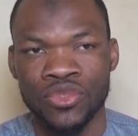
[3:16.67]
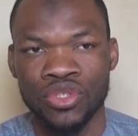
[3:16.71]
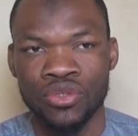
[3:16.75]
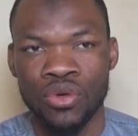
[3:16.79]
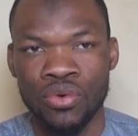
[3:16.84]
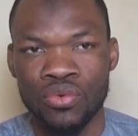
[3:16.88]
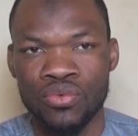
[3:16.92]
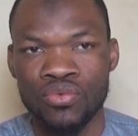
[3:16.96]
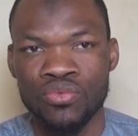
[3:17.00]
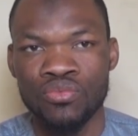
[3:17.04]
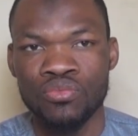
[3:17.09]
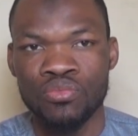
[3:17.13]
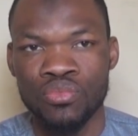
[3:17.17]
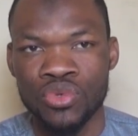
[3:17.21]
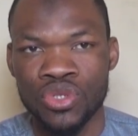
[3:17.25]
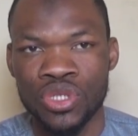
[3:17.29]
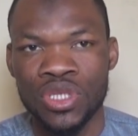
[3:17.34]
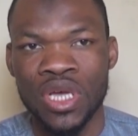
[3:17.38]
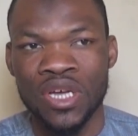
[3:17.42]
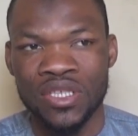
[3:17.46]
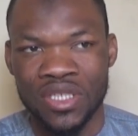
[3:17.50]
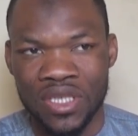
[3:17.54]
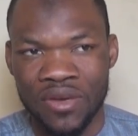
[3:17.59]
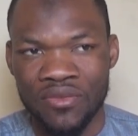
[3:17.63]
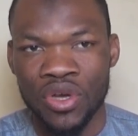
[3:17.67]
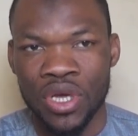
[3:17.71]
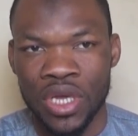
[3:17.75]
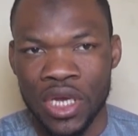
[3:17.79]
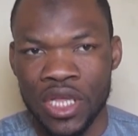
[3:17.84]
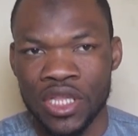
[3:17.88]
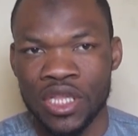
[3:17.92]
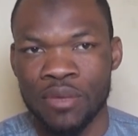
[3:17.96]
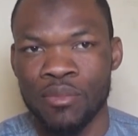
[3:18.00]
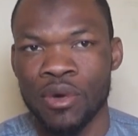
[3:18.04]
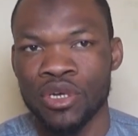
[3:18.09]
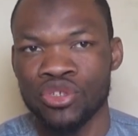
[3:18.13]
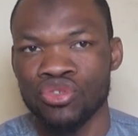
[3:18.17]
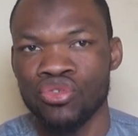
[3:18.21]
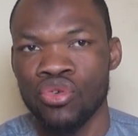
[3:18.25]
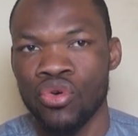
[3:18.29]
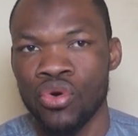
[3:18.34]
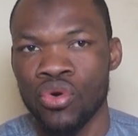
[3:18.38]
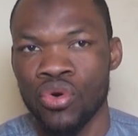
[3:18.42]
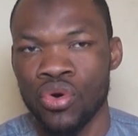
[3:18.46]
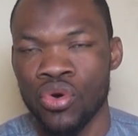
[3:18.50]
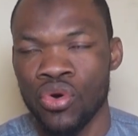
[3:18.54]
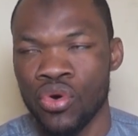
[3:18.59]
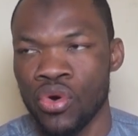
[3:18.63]
Donc nous savons que les démarches ont,
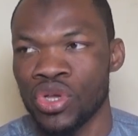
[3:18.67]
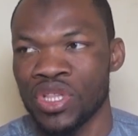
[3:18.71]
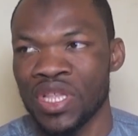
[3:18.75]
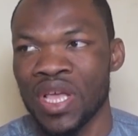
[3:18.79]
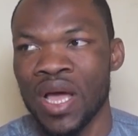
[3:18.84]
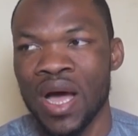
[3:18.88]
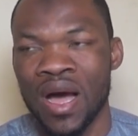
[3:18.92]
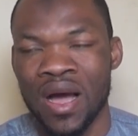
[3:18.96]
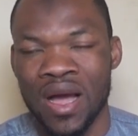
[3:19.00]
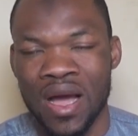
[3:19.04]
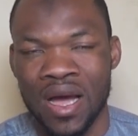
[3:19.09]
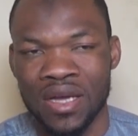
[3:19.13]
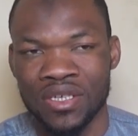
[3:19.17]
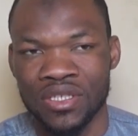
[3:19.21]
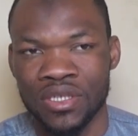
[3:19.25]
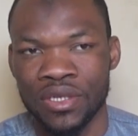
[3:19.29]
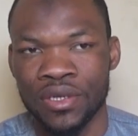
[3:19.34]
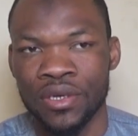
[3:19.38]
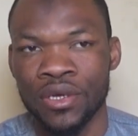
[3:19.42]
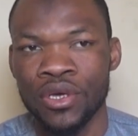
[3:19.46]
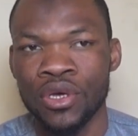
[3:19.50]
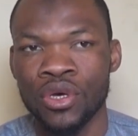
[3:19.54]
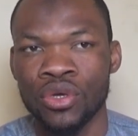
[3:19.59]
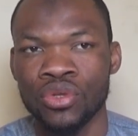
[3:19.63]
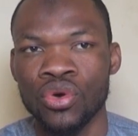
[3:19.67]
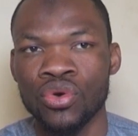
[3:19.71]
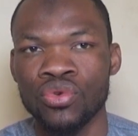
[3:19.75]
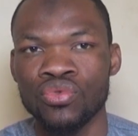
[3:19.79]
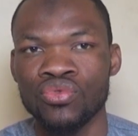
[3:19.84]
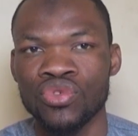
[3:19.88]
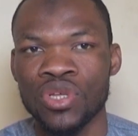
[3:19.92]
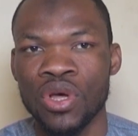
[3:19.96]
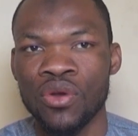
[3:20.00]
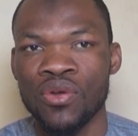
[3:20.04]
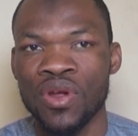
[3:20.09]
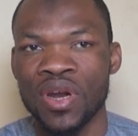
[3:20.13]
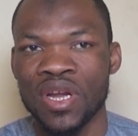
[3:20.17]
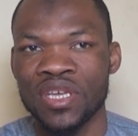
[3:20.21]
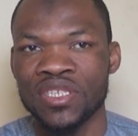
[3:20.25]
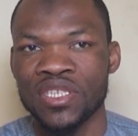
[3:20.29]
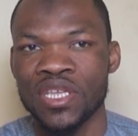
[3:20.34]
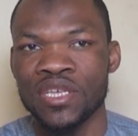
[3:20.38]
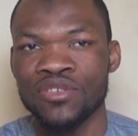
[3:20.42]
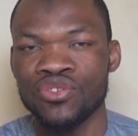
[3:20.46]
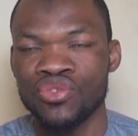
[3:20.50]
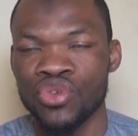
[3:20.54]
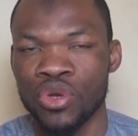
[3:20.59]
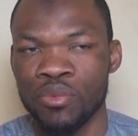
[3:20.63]
ont été engagées. Donc nous allons
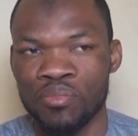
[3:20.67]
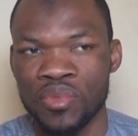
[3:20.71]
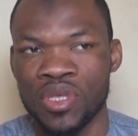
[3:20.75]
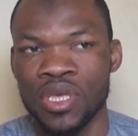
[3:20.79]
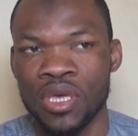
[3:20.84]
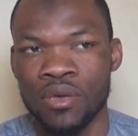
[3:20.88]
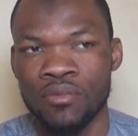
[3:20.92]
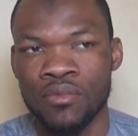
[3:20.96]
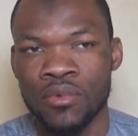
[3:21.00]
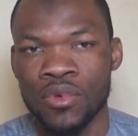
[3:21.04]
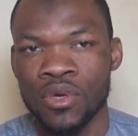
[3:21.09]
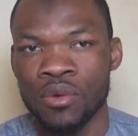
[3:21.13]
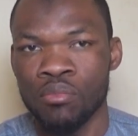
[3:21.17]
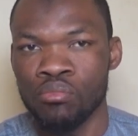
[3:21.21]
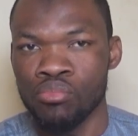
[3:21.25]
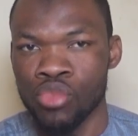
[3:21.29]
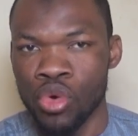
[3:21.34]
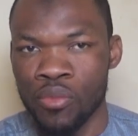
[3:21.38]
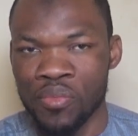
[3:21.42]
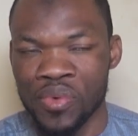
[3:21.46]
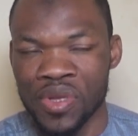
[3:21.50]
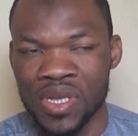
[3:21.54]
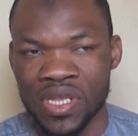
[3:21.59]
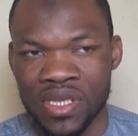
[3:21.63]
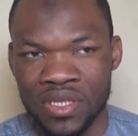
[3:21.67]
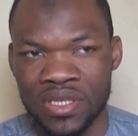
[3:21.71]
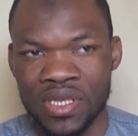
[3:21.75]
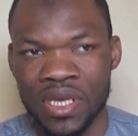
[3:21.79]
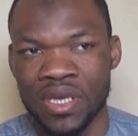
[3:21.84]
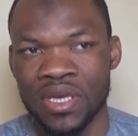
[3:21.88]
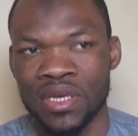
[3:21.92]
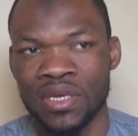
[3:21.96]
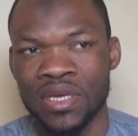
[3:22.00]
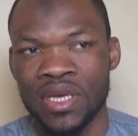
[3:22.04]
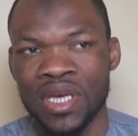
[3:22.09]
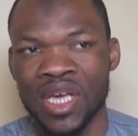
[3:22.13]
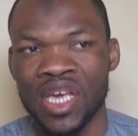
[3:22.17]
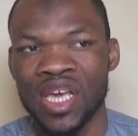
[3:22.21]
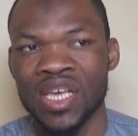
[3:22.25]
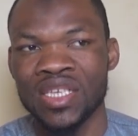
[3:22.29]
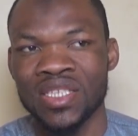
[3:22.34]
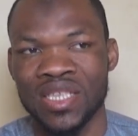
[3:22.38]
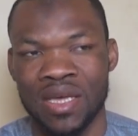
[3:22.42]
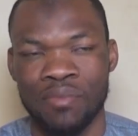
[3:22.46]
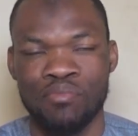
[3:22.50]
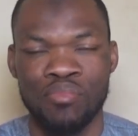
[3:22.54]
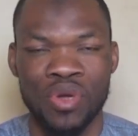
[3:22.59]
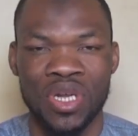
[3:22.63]
rester sur pied, mobiliser et
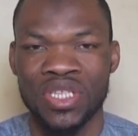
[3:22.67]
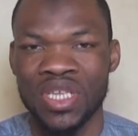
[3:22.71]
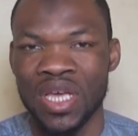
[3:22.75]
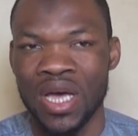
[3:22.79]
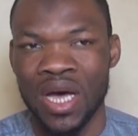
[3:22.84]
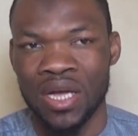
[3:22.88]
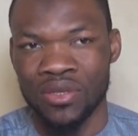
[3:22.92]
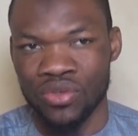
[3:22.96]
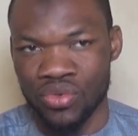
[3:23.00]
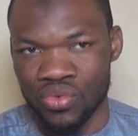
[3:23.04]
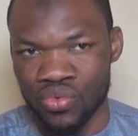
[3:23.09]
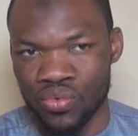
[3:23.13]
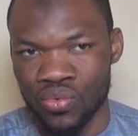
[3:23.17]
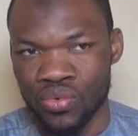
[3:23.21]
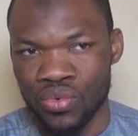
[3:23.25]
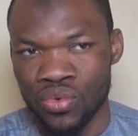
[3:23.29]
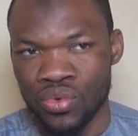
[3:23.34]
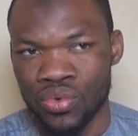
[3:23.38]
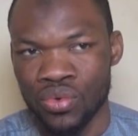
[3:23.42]
s'apprêter à tout.